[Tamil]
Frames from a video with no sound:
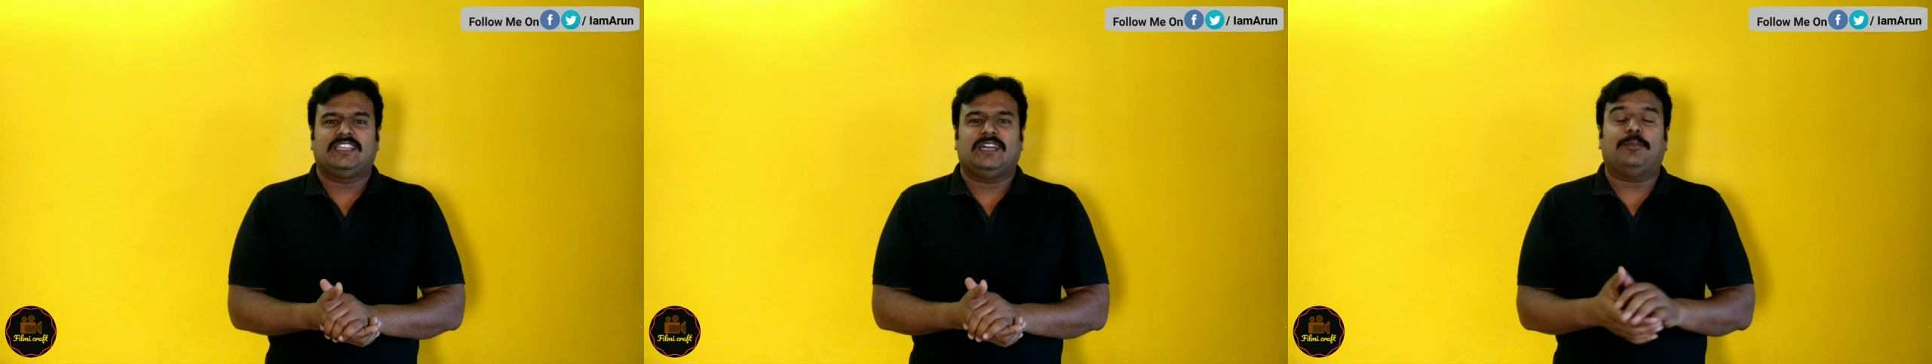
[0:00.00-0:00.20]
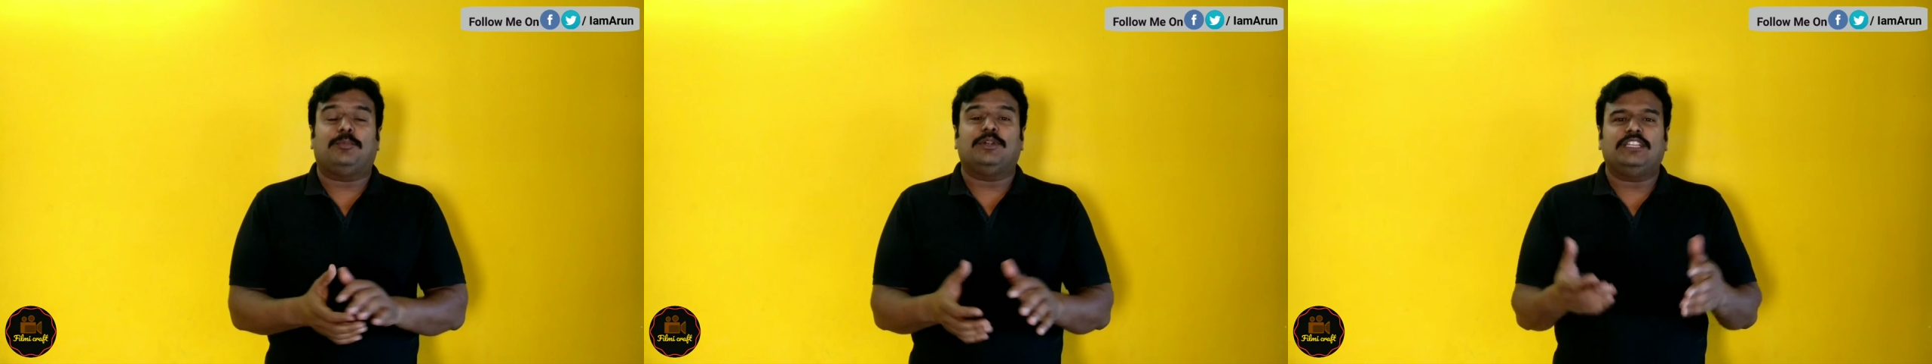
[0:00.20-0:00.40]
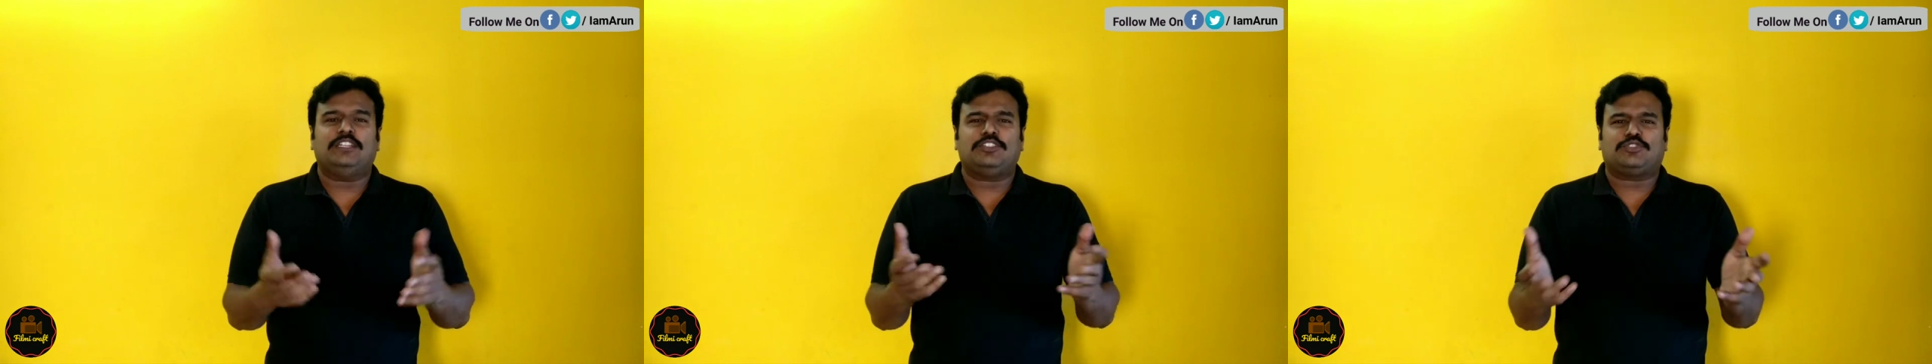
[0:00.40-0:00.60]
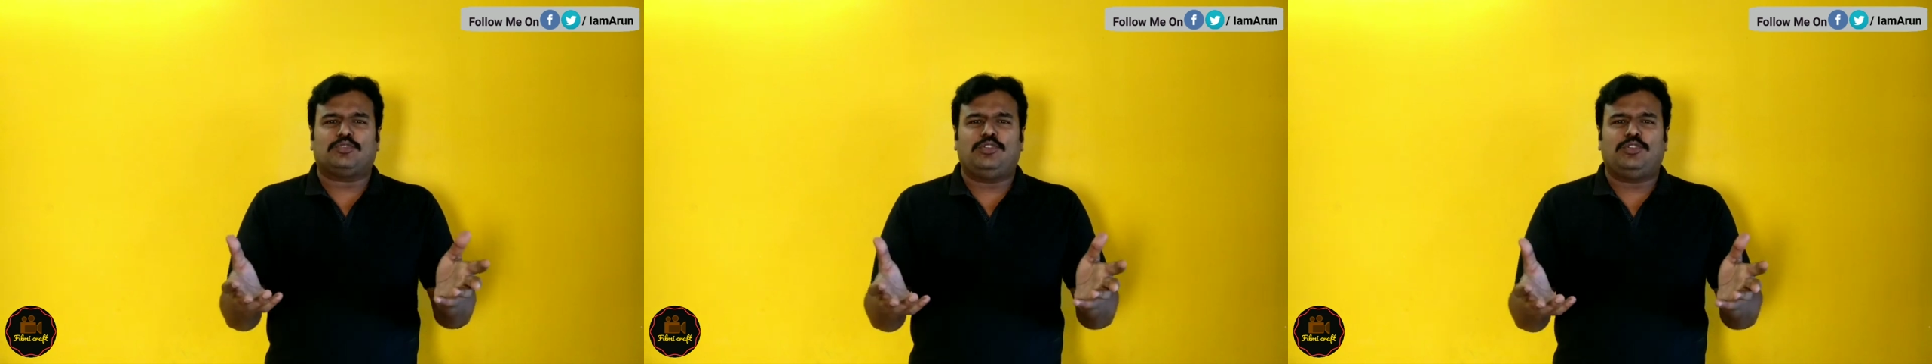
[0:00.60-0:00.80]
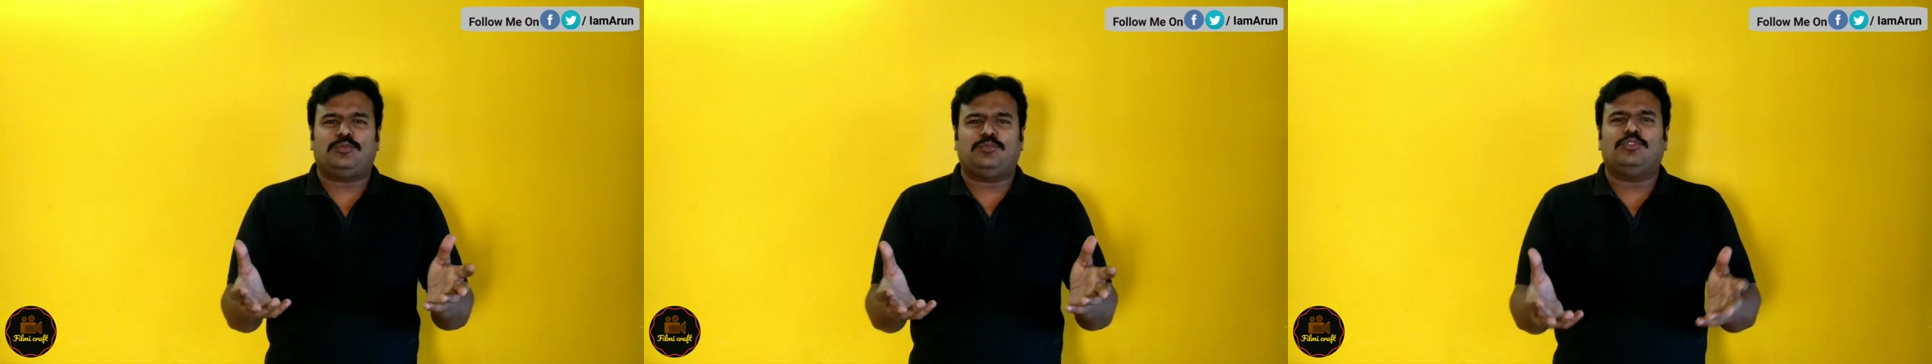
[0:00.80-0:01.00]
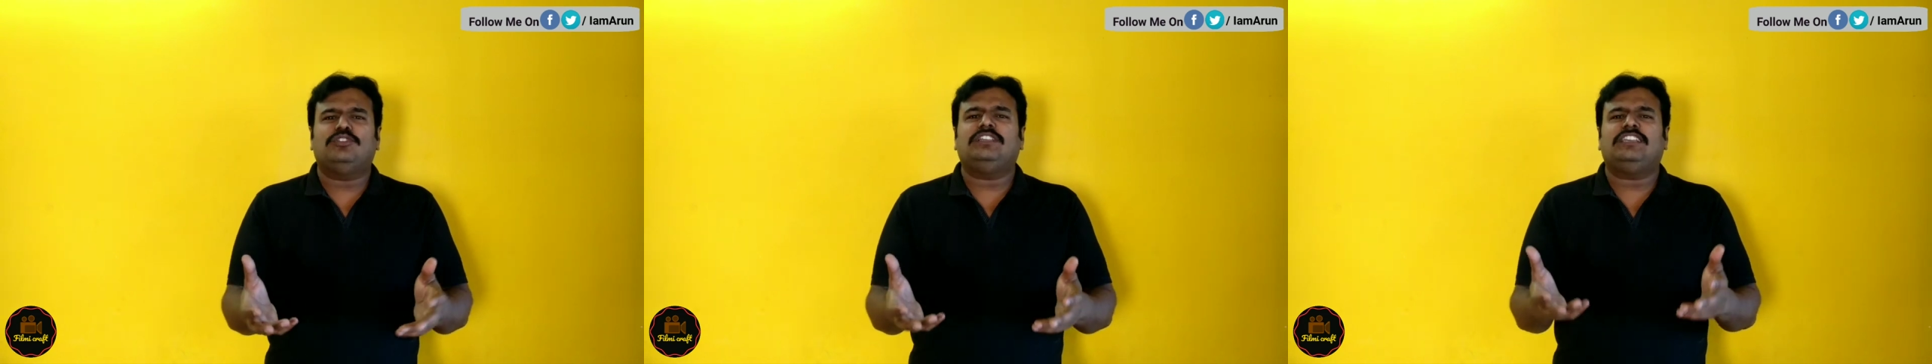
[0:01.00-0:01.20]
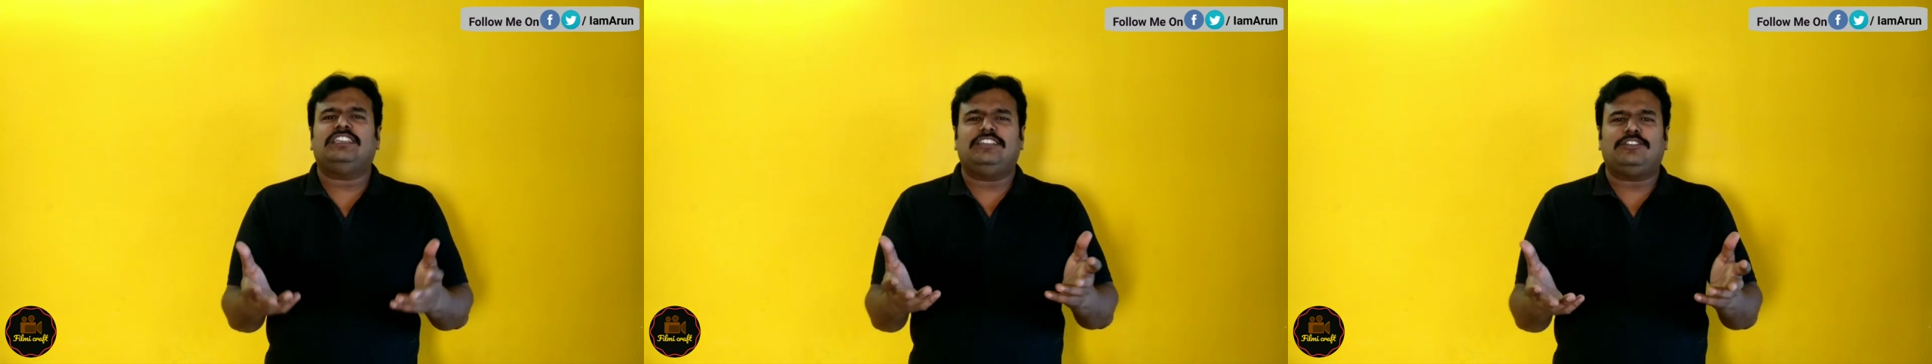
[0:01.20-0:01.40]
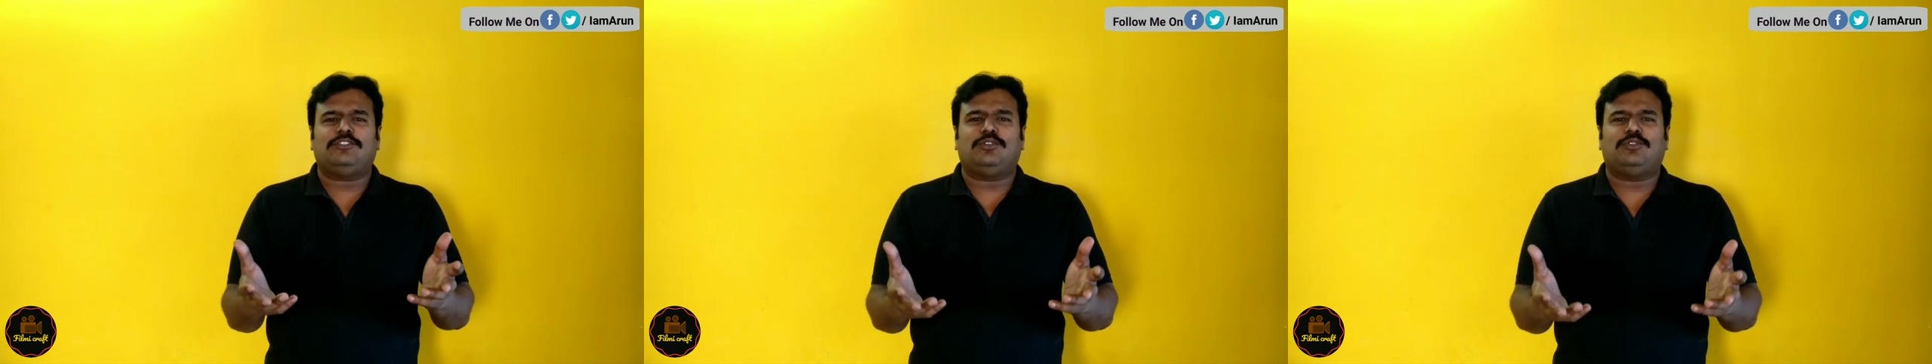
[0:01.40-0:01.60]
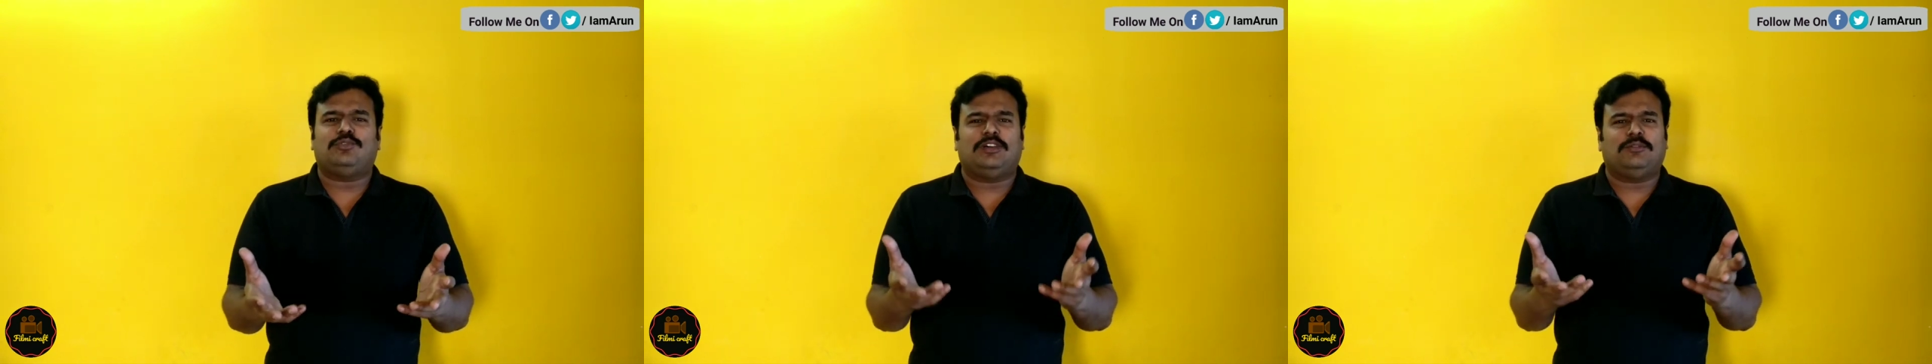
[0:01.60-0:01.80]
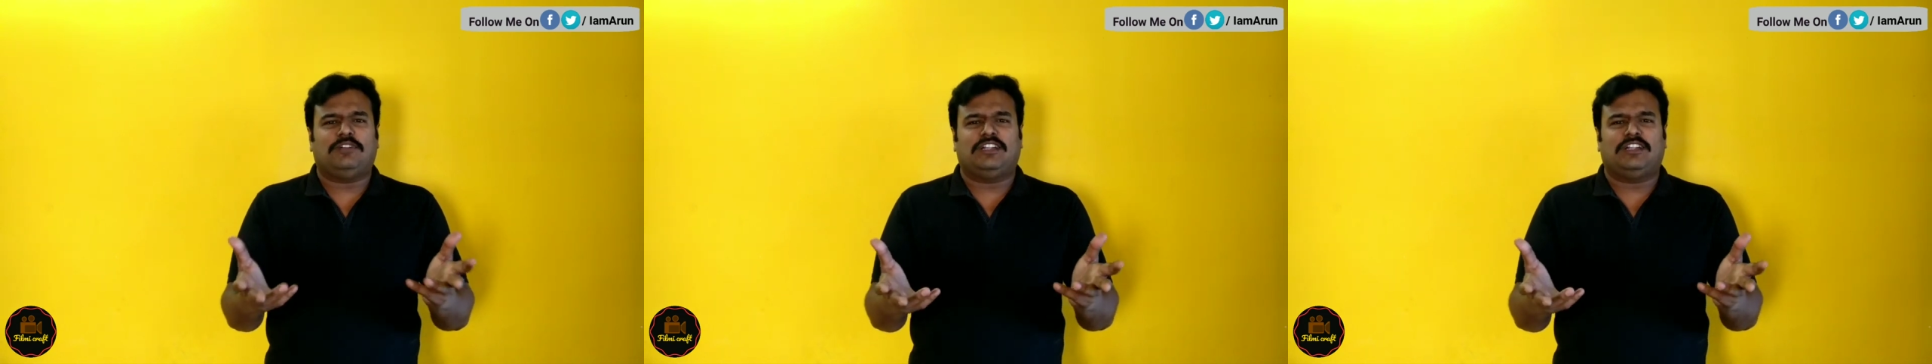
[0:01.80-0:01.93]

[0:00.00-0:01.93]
அப்படின்னு சொல்லும்போது ஹீரோவோட